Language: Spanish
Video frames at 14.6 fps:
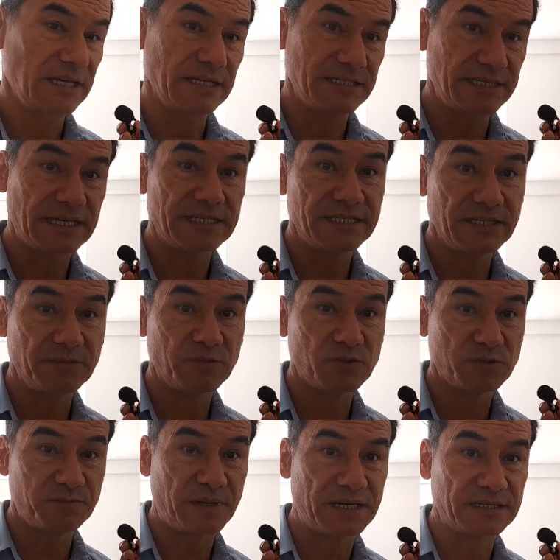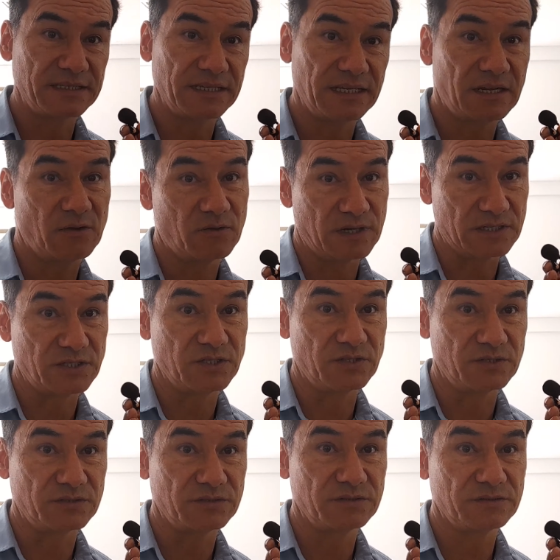eh, sí hacemos parte de la
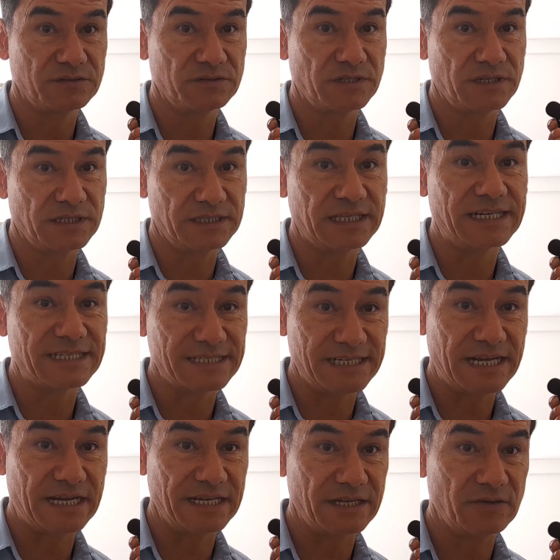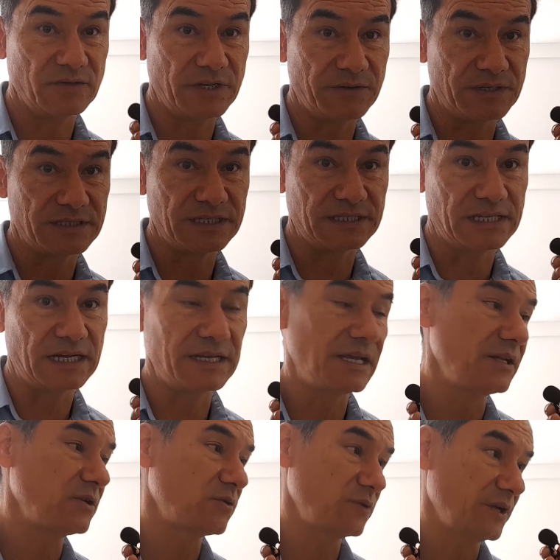educación eh, terciaria, universitaria
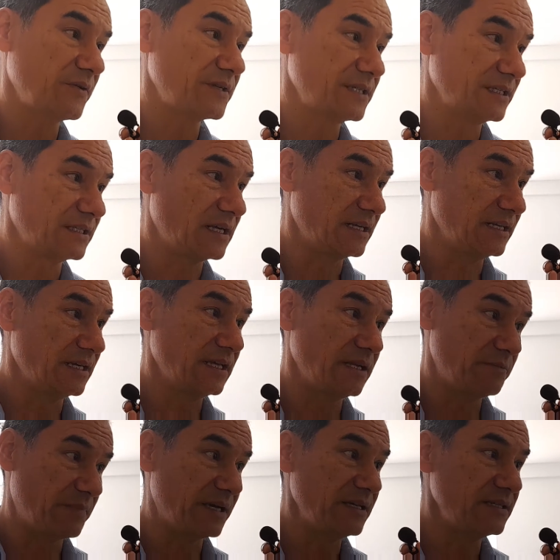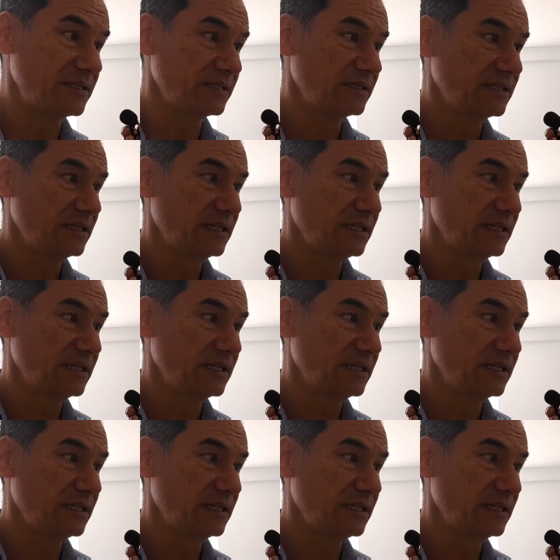y no universitaria del país.